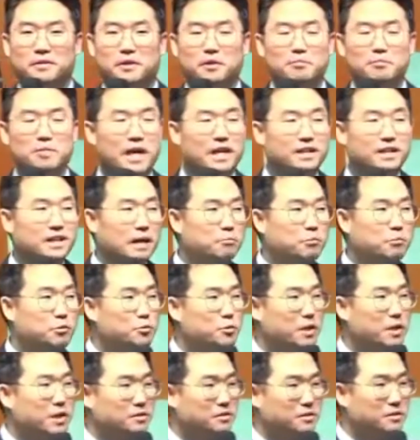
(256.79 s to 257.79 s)
그럼 내
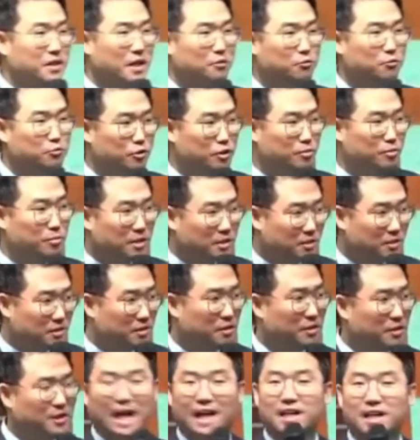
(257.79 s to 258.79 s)
삶 속에서 예수님이
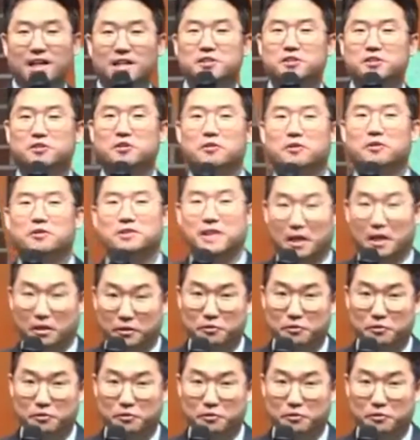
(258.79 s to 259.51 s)
드러나겠죠.